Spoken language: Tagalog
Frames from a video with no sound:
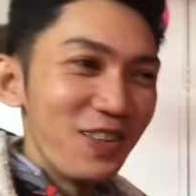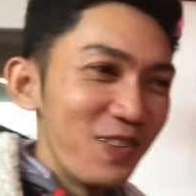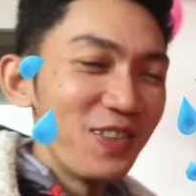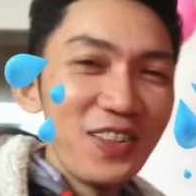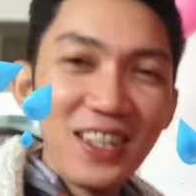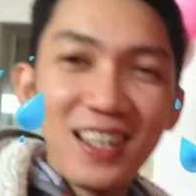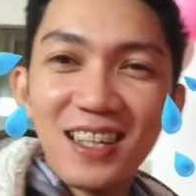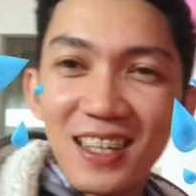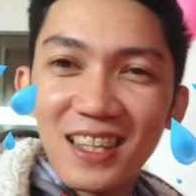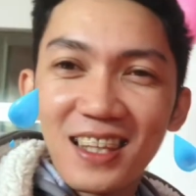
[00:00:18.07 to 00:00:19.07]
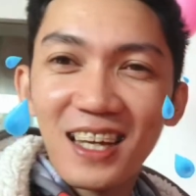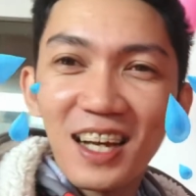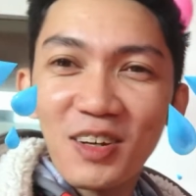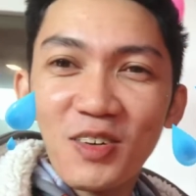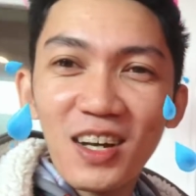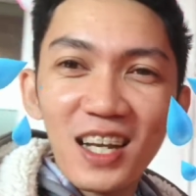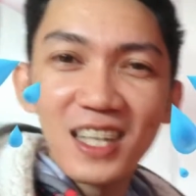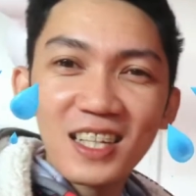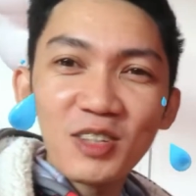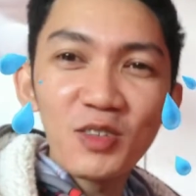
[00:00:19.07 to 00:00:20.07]
yung tagakuha lang
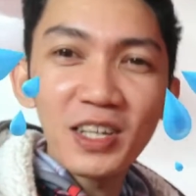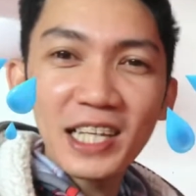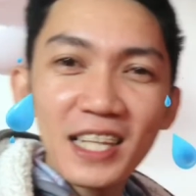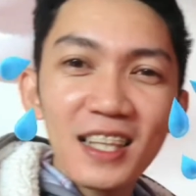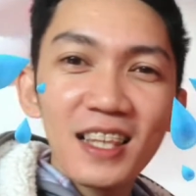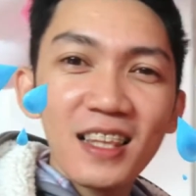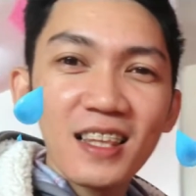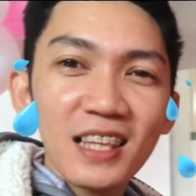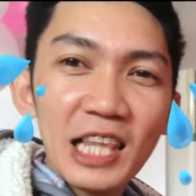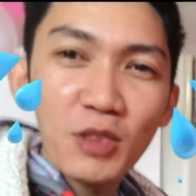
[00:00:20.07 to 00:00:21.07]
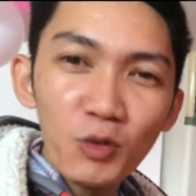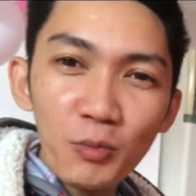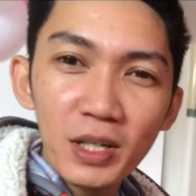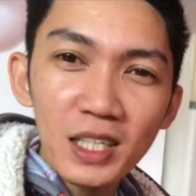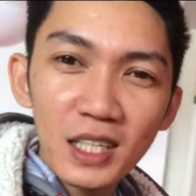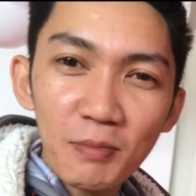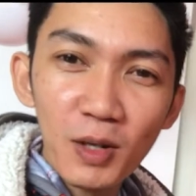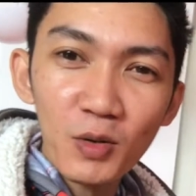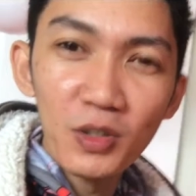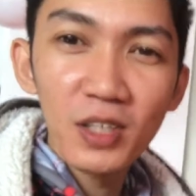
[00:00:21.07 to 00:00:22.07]
ng tubig, tubig sa
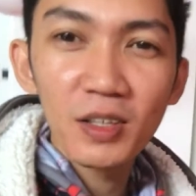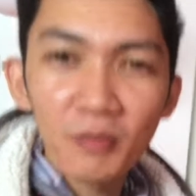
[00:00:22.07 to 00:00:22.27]
balon.